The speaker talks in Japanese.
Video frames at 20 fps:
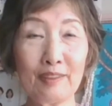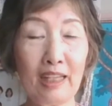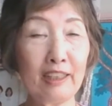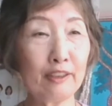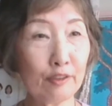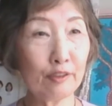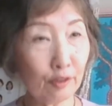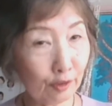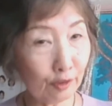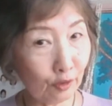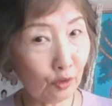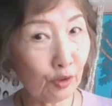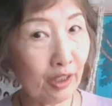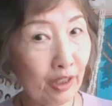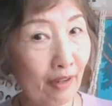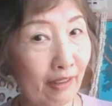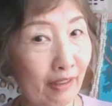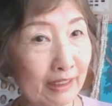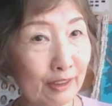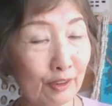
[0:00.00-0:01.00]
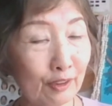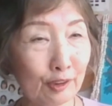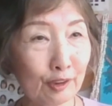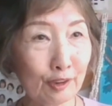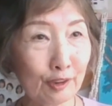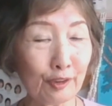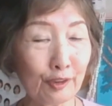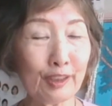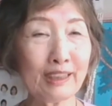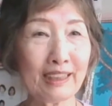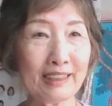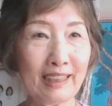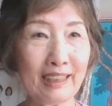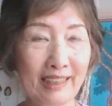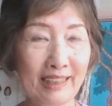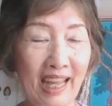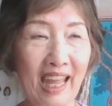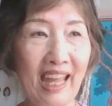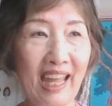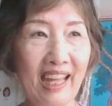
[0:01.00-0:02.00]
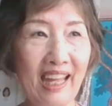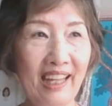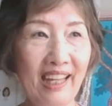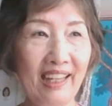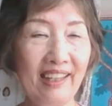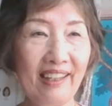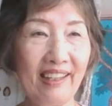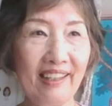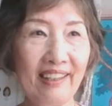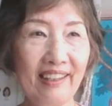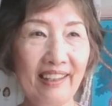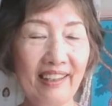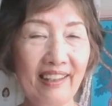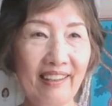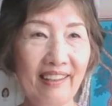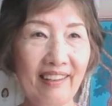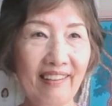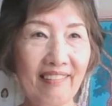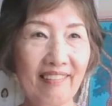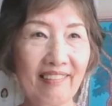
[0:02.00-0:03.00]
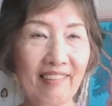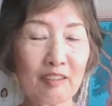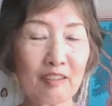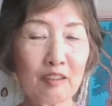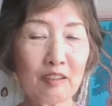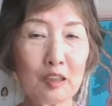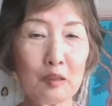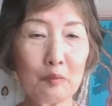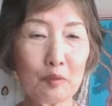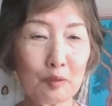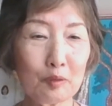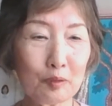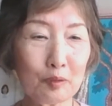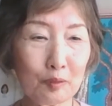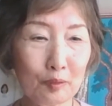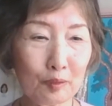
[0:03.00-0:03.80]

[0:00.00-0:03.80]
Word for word: 非常にこだわりの強い方で、えー、私もそ